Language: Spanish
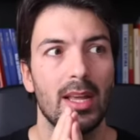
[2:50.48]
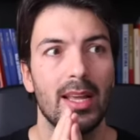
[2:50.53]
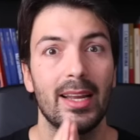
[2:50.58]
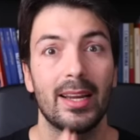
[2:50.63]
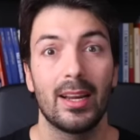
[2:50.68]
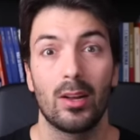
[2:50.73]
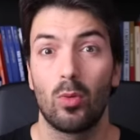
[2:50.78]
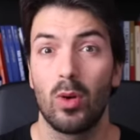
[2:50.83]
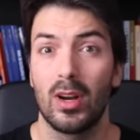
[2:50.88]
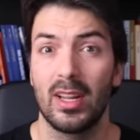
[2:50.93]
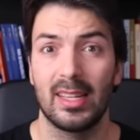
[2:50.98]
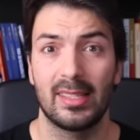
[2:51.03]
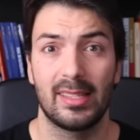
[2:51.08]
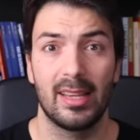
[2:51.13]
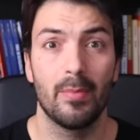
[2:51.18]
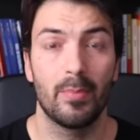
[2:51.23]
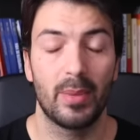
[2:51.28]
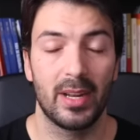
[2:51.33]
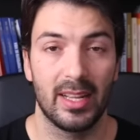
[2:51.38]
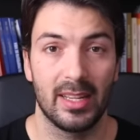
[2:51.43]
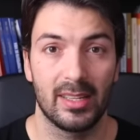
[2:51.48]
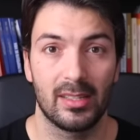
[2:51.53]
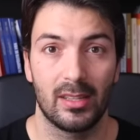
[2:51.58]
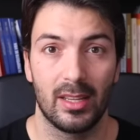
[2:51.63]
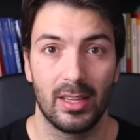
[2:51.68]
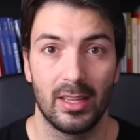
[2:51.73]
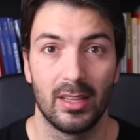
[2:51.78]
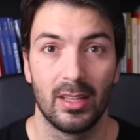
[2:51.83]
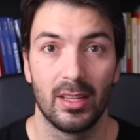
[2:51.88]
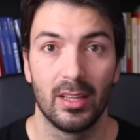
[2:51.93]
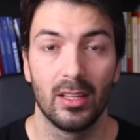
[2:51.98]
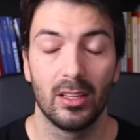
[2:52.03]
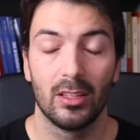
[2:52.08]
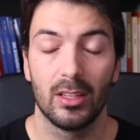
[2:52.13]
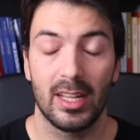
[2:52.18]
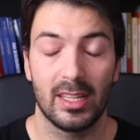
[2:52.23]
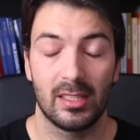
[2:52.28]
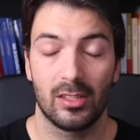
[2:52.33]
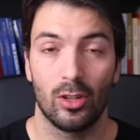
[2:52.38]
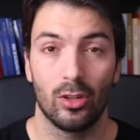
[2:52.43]
Y recuerda siempre este,
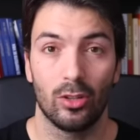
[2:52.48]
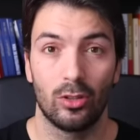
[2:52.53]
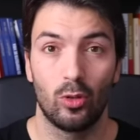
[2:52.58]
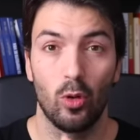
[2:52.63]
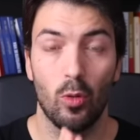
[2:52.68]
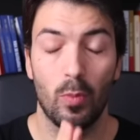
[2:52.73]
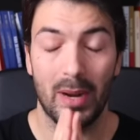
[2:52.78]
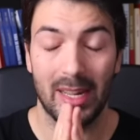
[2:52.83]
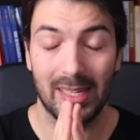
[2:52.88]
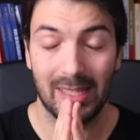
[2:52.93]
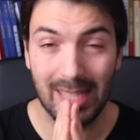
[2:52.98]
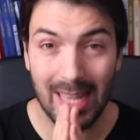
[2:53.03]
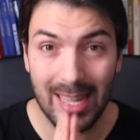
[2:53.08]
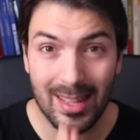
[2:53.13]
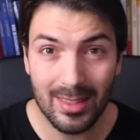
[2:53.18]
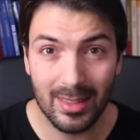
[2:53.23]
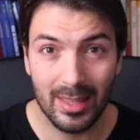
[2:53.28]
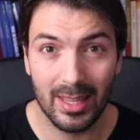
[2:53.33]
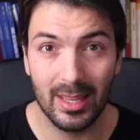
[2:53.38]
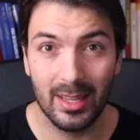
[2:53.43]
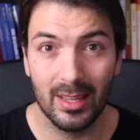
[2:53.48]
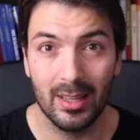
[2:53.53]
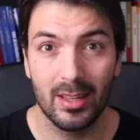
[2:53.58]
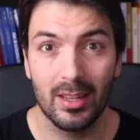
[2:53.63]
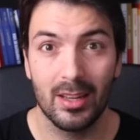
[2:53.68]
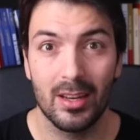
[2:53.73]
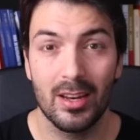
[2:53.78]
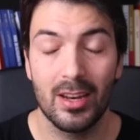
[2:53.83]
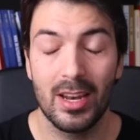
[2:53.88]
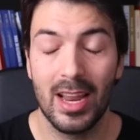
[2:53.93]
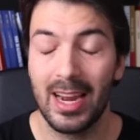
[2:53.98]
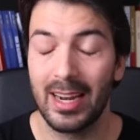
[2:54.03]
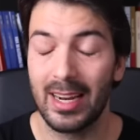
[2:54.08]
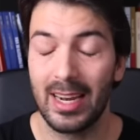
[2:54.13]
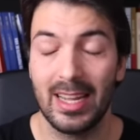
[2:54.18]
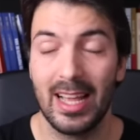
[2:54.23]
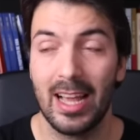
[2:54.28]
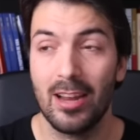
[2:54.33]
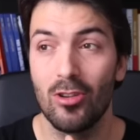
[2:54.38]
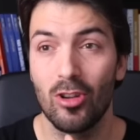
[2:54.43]
esto, tu presente en
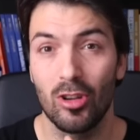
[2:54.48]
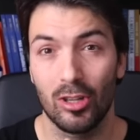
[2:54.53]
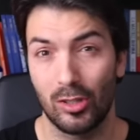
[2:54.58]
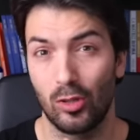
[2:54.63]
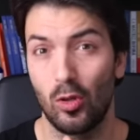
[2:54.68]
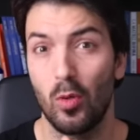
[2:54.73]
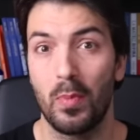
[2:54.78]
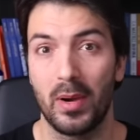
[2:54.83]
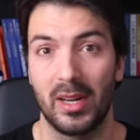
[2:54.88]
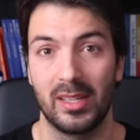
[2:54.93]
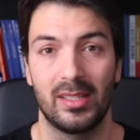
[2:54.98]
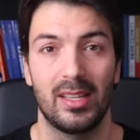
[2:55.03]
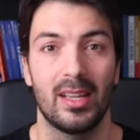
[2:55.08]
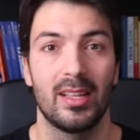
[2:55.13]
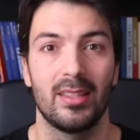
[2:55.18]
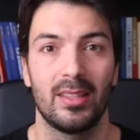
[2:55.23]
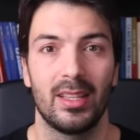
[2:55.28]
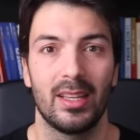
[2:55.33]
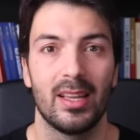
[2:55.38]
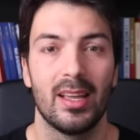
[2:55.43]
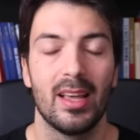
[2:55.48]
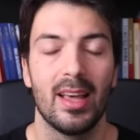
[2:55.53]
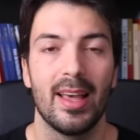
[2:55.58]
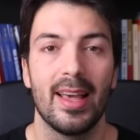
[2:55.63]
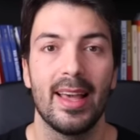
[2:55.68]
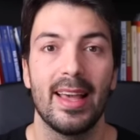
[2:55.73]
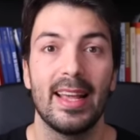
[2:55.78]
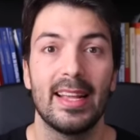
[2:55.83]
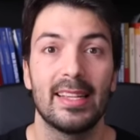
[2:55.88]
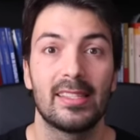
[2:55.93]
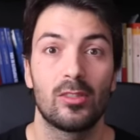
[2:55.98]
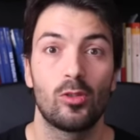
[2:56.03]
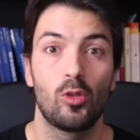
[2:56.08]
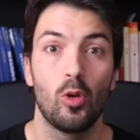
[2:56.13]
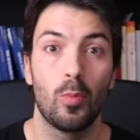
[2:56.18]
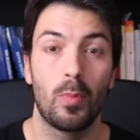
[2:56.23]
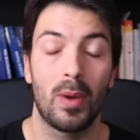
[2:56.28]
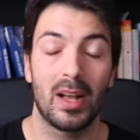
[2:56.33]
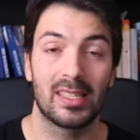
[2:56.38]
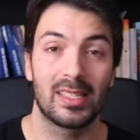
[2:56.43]
realidad no es tu presente, es
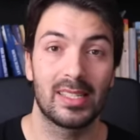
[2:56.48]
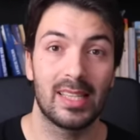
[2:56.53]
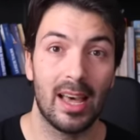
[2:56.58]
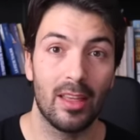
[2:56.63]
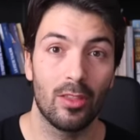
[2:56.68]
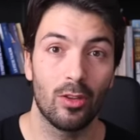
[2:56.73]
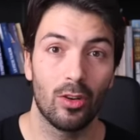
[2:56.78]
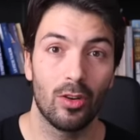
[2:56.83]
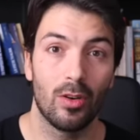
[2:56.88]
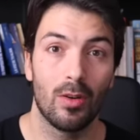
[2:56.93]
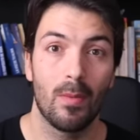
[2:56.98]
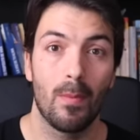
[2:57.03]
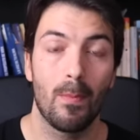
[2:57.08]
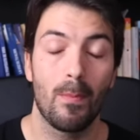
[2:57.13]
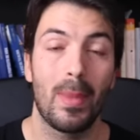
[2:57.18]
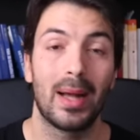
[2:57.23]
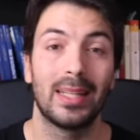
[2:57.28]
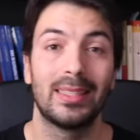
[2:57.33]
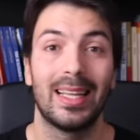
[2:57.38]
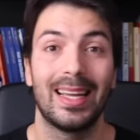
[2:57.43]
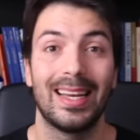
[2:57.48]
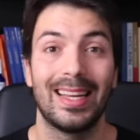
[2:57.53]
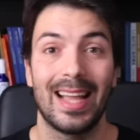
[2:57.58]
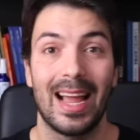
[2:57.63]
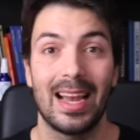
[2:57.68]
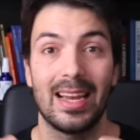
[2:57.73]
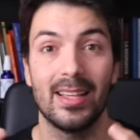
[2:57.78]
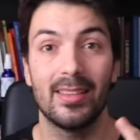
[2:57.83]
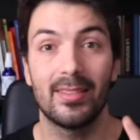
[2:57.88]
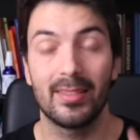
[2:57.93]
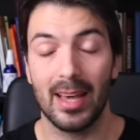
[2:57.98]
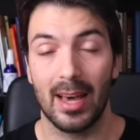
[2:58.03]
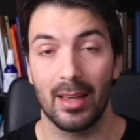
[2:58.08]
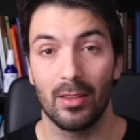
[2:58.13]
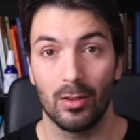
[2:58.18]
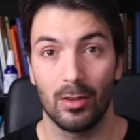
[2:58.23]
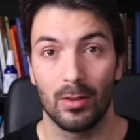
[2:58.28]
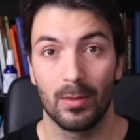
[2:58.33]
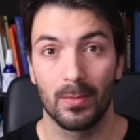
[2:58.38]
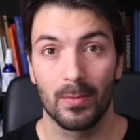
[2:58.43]
tu pasado
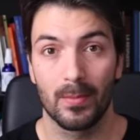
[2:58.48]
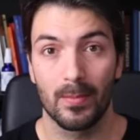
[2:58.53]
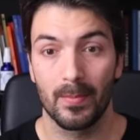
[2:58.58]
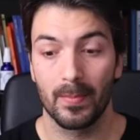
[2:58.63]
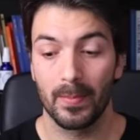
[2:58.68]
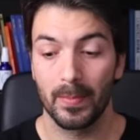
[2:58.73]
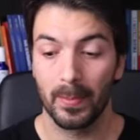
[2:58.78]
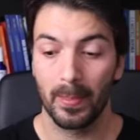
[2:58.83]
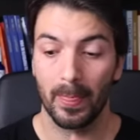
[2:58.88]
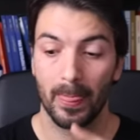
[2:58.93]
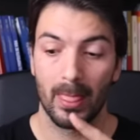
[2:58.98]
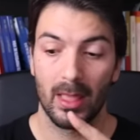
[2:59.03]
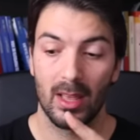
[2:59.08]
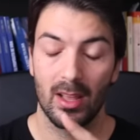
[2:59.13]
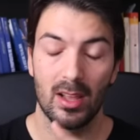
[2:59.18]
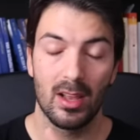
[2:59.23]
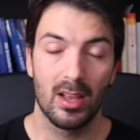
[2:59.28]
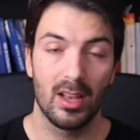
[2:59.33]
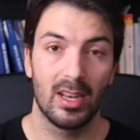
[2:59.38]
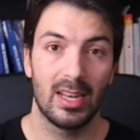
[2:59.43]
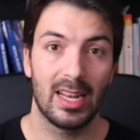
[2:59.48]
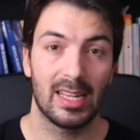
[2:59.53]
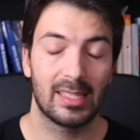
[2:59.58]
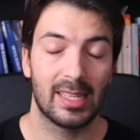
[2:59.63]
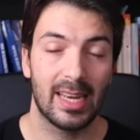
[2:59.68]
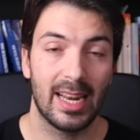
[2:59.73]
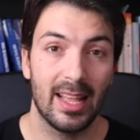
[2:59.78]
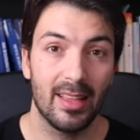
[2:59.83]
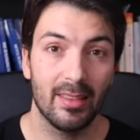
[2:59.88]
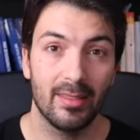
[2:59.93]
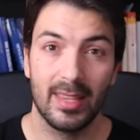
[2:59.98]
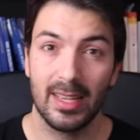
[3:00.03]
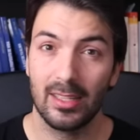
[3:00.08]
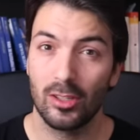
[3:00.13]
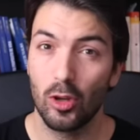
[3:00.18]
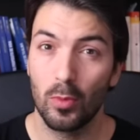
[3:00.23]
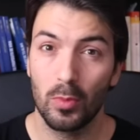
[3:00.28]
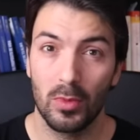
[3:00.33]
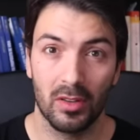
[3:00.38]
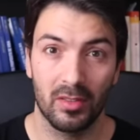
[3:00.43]
materializado. Las creencias
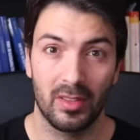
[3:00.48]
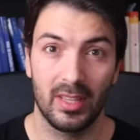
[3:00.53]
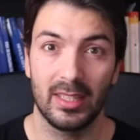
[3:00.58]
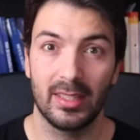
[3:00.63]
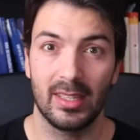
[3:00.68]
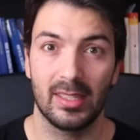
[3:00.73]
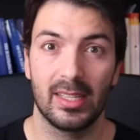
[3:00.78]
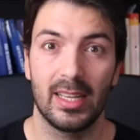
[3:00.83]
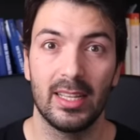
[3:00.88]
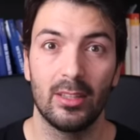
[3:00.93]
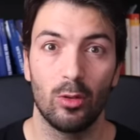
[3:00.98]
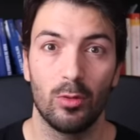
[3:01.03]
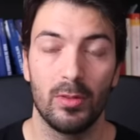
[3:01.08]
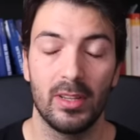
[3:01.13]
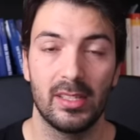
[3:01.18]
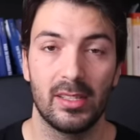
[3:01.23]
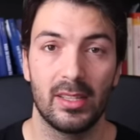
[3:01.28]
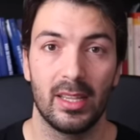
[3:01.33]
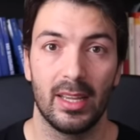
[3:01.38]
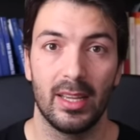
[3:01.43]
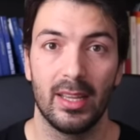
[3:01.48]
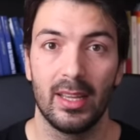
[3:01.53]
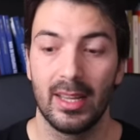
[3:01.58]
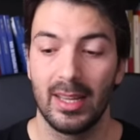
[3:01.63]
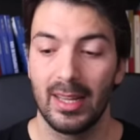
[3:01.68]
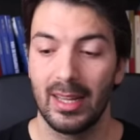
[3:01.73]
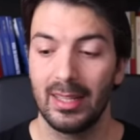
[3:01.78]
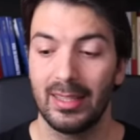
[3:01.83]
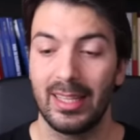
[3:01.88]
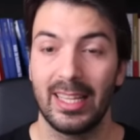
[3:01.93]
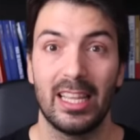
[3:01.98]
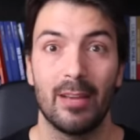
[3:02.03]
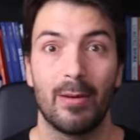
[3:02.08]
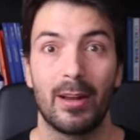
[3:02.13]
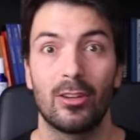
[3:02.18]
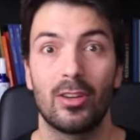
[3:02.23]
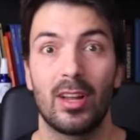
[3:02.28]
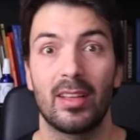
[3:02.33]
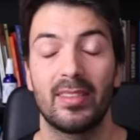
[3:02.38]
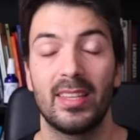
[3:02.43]
subconscientes que tuviste te
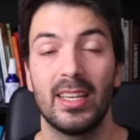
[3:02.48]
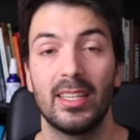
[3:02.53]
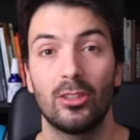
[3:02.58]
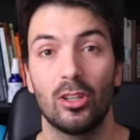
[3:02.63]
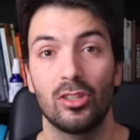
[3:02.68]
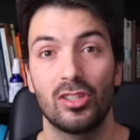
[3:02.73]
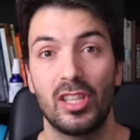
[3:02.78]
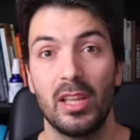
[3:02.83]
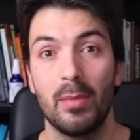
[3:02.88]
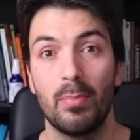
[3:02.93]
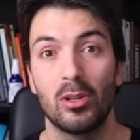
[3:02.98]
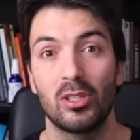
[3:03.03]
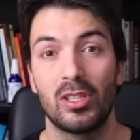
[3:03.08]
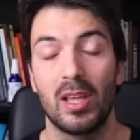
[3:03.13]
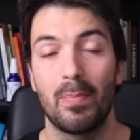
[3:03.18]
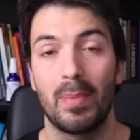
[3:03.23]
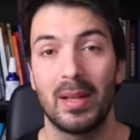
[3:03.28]
llevaron a ciertos tipos de